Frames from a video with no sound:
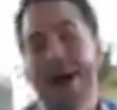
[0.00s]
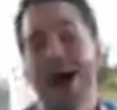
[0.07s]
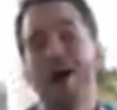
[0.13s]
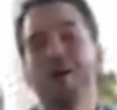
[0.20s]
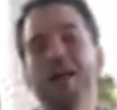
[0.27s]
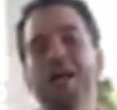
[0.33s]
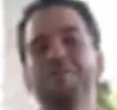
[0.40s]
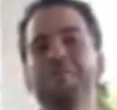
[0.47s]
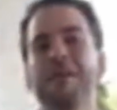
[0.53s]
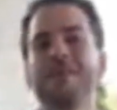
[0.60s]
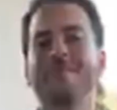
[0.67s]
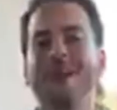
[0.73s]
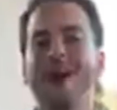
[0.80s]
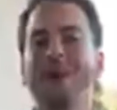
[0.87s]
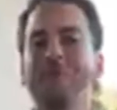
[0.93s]
ahora
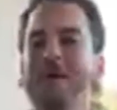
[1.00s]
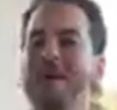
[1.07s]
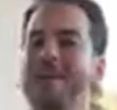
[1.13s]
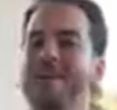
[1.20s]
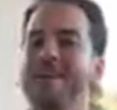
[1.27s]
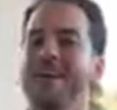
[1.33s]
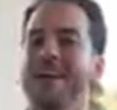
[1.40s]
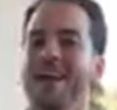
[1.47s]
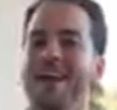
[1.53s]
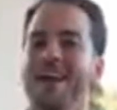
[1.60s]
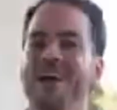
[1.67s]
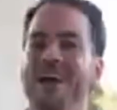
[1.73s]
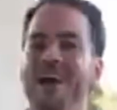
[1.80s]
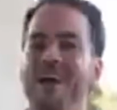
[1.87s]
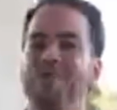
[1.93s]
empiezas a ver
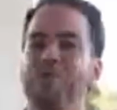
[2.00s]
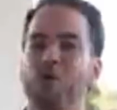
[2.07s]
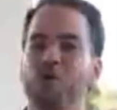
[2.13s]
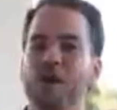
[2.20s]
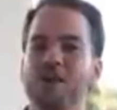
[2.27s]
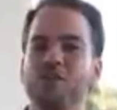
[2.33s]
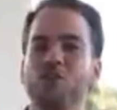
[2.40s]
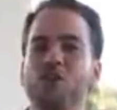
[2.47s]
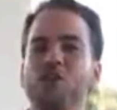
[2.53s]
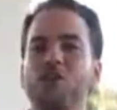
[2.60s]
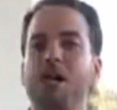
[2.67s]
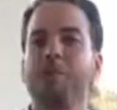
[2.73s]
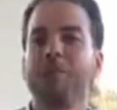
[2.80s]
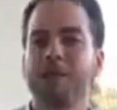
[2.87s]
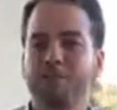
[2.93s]
eh, el proyecto de
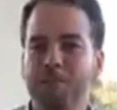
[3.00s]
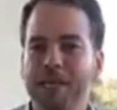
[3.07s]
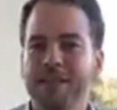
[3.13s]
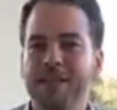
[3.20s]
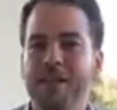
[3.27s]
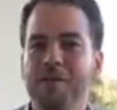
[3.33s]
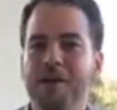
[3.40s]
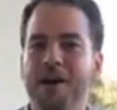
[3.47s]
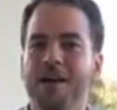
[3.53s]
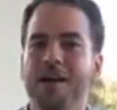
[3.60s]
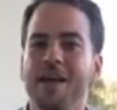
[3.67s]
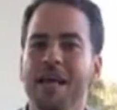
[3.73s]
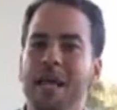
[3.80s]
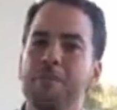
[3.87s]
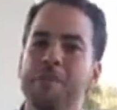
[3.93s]
otra perspectiva.
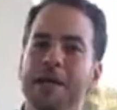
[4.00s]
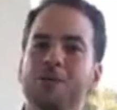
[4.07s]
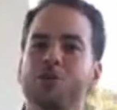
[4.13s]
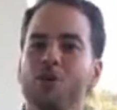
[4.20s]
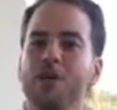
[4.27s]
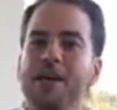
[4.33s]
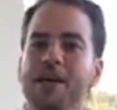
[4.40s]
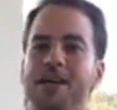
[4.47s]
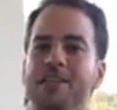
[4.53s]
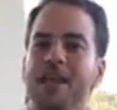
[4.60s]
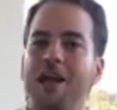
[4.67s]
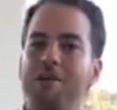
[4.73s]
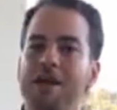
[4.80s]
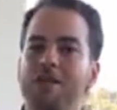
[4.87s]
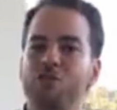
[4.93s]
Y personas que
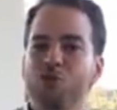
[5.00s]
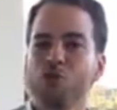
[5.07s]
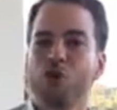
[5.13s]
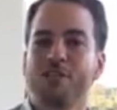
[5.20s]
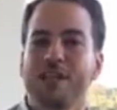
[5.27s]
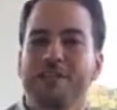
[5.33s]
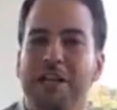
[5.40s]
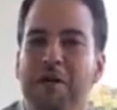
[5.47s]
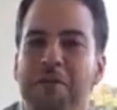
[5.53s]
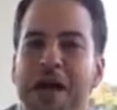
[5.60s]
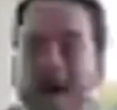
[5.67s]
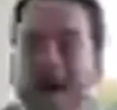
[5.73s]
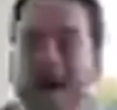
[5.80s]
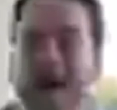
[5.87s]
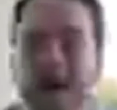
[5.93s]
tal vez tú no te
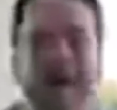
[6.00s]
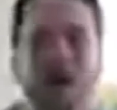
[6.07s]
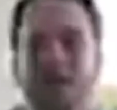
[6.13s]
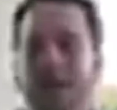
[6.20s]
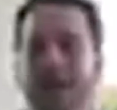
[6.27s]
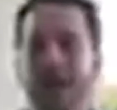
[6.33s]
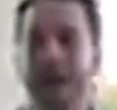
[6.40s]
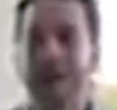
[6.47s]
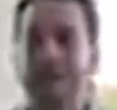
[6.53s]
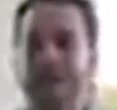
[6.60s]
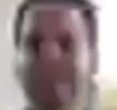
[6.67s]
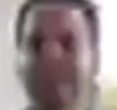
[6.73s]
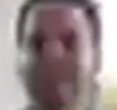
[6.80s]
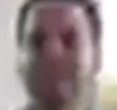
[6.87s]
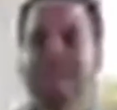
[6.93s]
atrevías a hablarle, ahora le
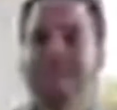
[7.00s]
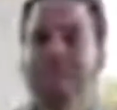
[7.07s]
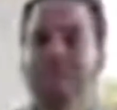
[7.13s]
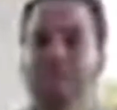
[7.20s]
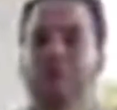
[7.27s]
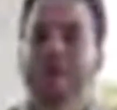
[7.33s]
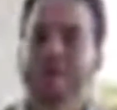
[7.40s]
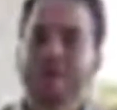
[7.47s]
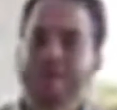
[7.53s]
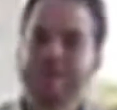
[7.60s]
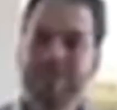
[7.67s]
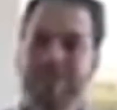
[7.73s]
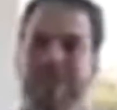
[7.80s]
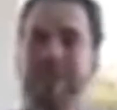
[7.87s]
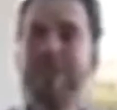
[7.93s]
hablas. Porque te
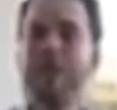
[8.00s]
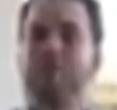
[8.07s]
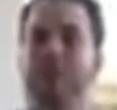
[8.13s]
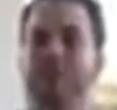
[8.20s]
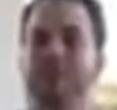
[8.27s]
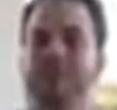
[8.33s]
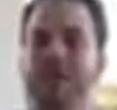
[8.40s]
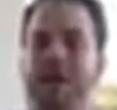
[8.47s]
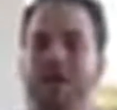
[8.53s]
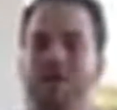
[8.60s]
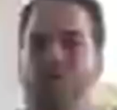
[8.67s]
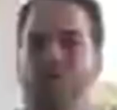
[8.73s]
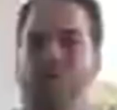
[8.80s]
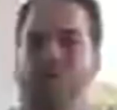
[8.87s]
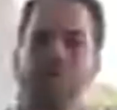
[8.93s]
sientes
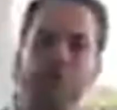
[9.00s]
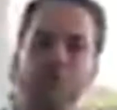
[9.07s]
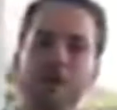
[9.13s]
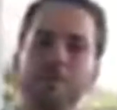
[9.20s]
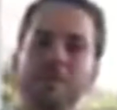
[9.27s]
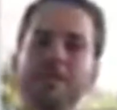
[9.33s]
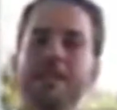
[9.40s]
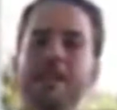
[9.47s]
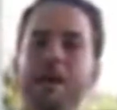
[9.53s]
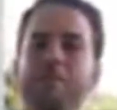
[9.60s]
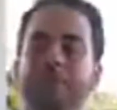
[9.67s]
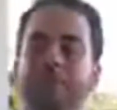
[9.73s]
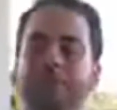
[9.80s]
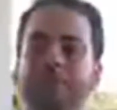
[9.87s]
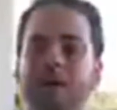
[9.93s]
capacitado y no solamente
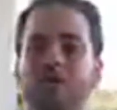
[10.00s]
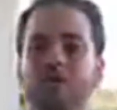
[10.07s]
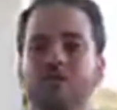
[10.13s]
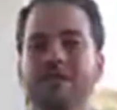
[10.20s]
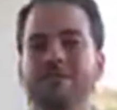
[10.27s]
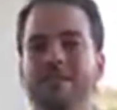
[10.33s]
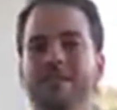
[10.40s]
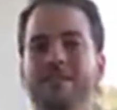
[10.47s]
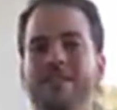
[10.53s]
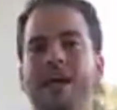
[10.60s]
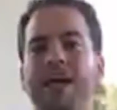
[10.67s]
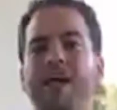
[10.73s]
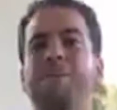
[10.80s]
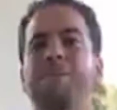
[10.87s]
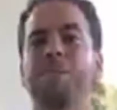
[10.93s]
capacitado, te
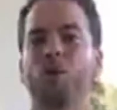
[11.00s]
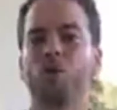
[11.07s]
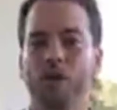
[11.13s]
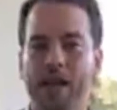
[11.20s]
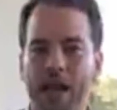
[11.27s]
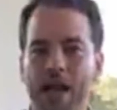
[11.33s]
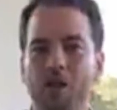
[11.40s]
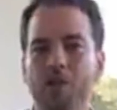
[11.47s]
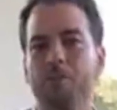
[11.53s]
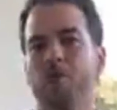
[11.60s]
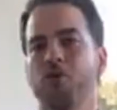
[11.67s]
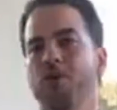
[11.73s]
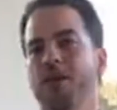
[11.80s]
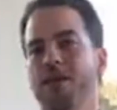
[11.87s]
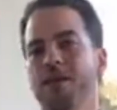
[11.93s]
sientes empoderado
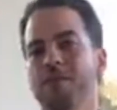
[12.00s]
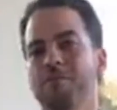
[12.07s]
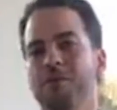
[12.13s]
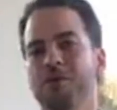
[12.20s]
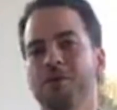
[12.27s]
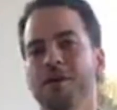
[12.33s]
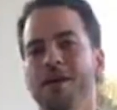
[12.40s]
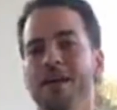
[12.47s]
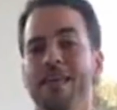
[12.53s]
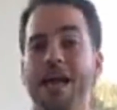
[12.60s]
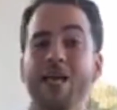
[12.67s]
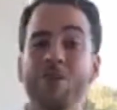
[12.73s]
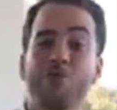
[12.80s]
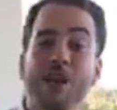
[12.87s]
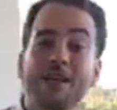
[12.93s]
por un equipo y
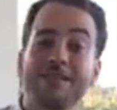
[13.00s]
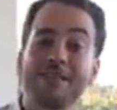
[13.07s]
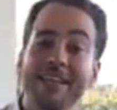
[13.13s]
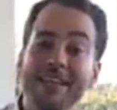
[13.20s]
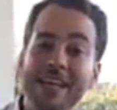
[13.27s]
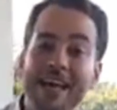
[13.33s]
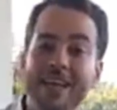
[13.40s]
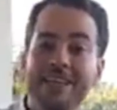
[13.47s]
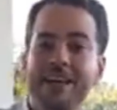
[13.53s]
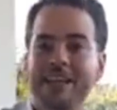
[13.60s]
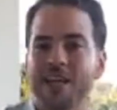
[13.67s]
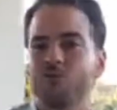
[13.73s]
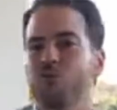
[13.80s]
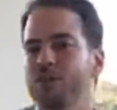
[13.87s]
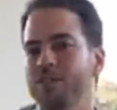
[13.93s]
hay una sinergia
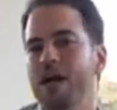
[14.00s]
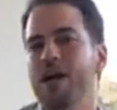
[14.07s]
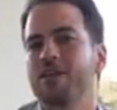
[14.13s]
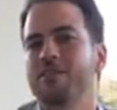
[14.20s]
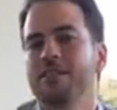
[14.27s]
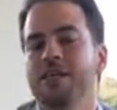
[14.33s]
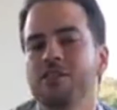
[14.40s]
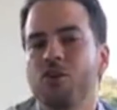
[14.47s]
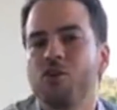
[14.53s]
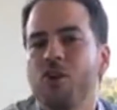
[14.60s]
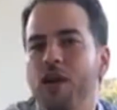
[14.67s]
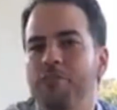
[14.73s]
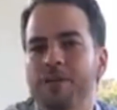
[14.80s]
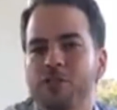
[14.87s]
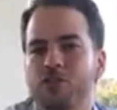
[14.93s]
que tú estás haciendo
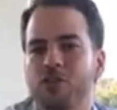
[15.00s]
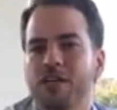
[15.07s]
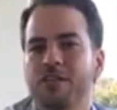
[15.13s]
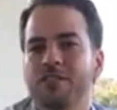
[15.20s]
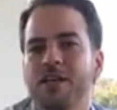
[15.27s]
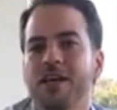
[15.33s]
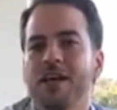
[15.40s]
con las personas